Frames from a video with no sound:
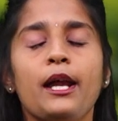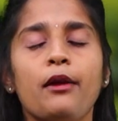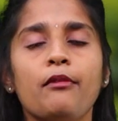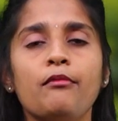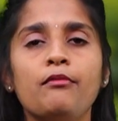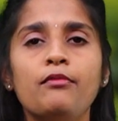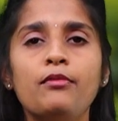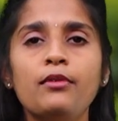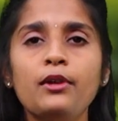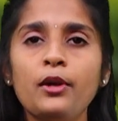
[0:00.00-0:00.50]

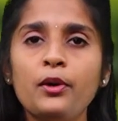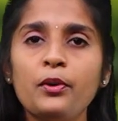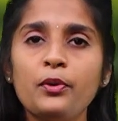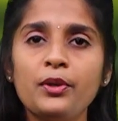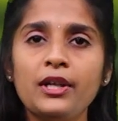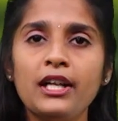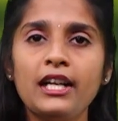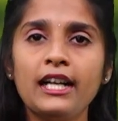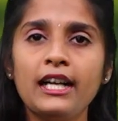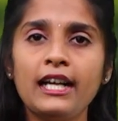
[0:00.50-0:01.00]
எவ்வளோ
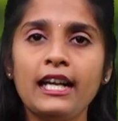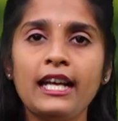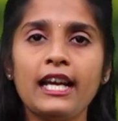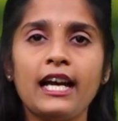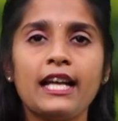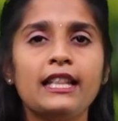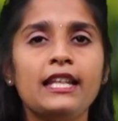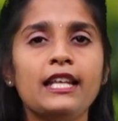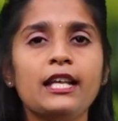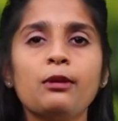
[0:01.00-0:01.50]
உடல் எடை
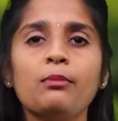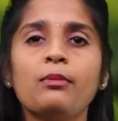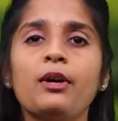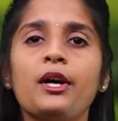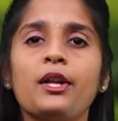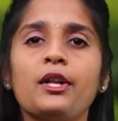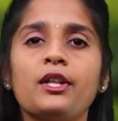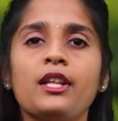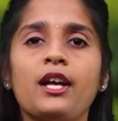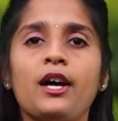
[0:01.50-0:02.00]

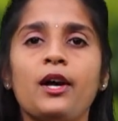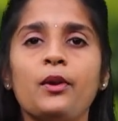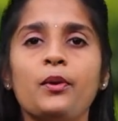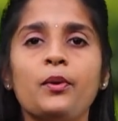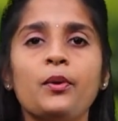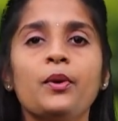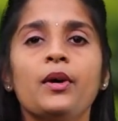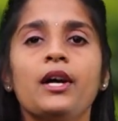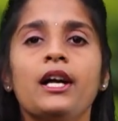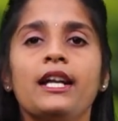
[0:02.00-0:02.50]
அதிகமாக
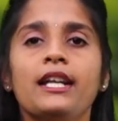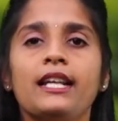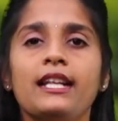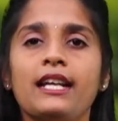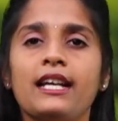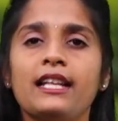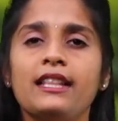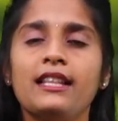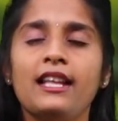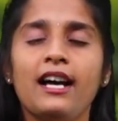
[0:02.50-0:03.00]
இருந்தாலும்
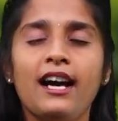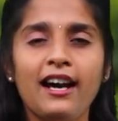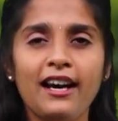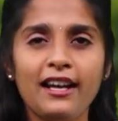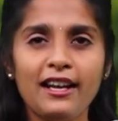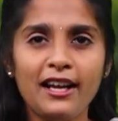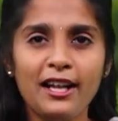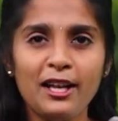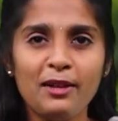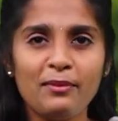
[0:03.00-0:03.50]
நீங்கள்
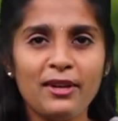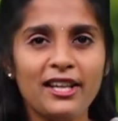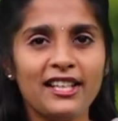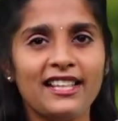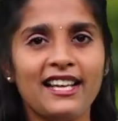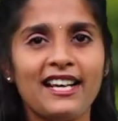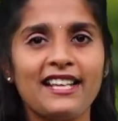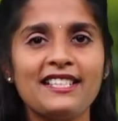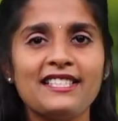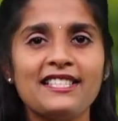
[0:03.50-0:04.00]
தாராளமாக
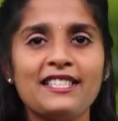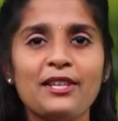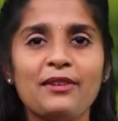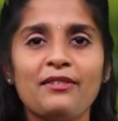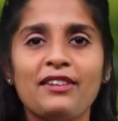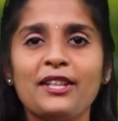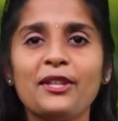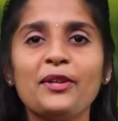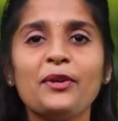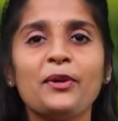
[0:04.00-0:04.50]
இந்த
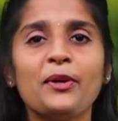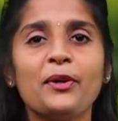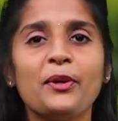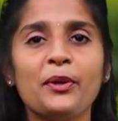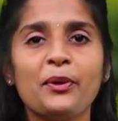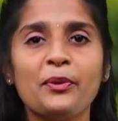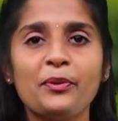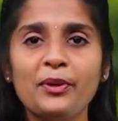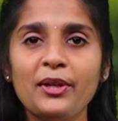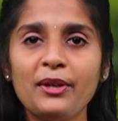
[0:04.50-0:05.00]
அரிசியை வந்து
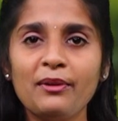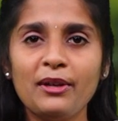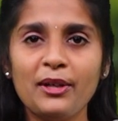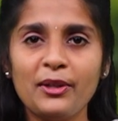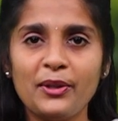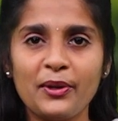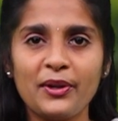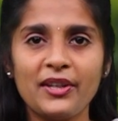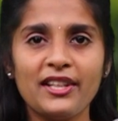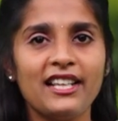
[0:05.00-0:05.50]
உங்களுடைய
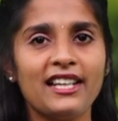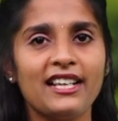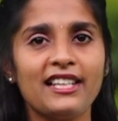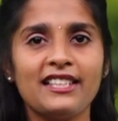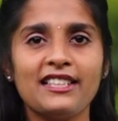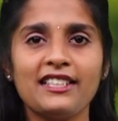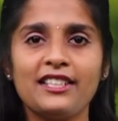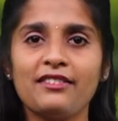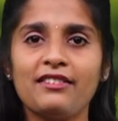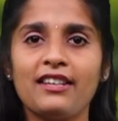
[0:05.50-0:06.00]
உணவில் தொடர்ந்து
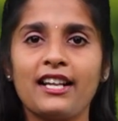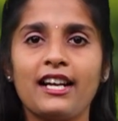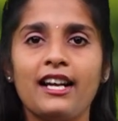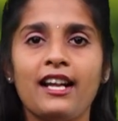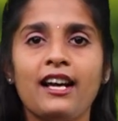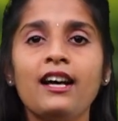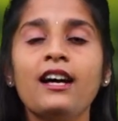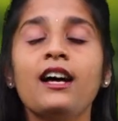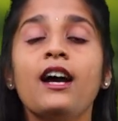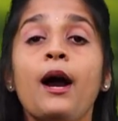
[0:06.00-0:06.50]
எடுத்துகிட்டு
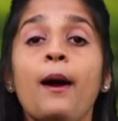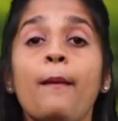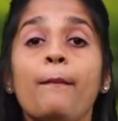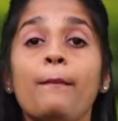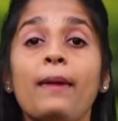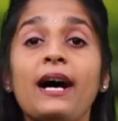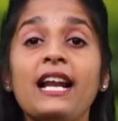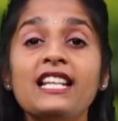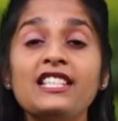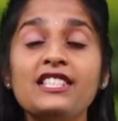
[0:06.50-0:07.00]
வரலாம்
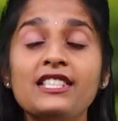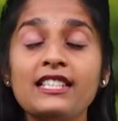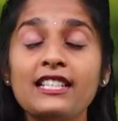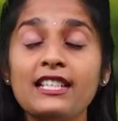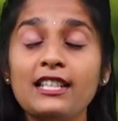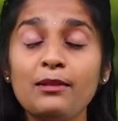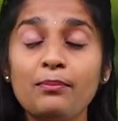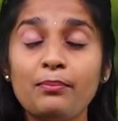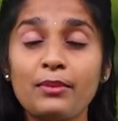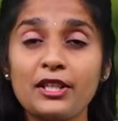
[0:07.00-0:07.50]

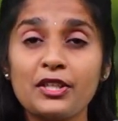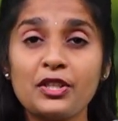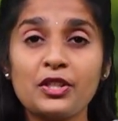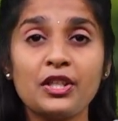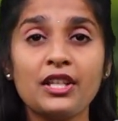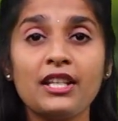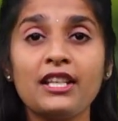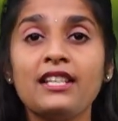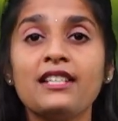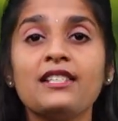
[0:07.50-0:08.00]
மலச்சிக்கல்
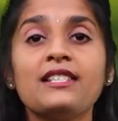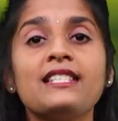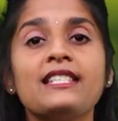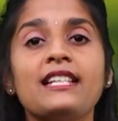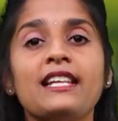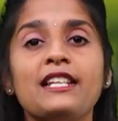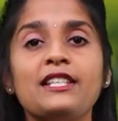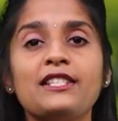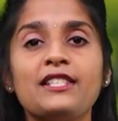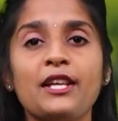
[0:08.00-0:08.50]
பிரச்சனையை
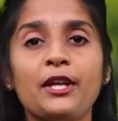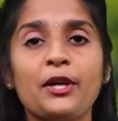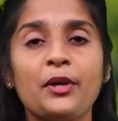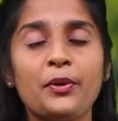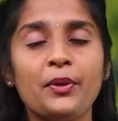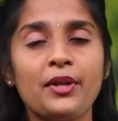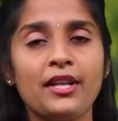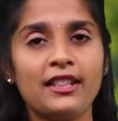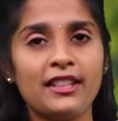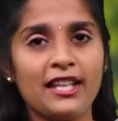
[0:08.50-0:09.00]
சரி
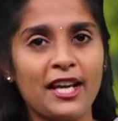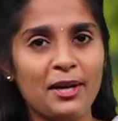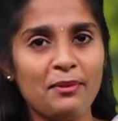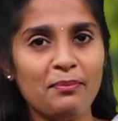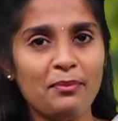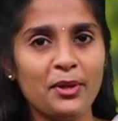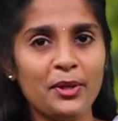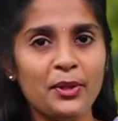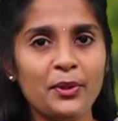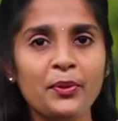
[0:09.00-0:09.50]
செய்யக்கூடிய அதனுடைய
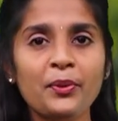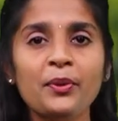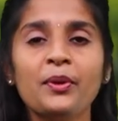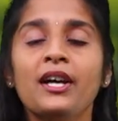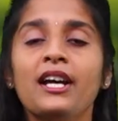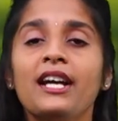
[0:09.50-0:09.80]
தன்மையும்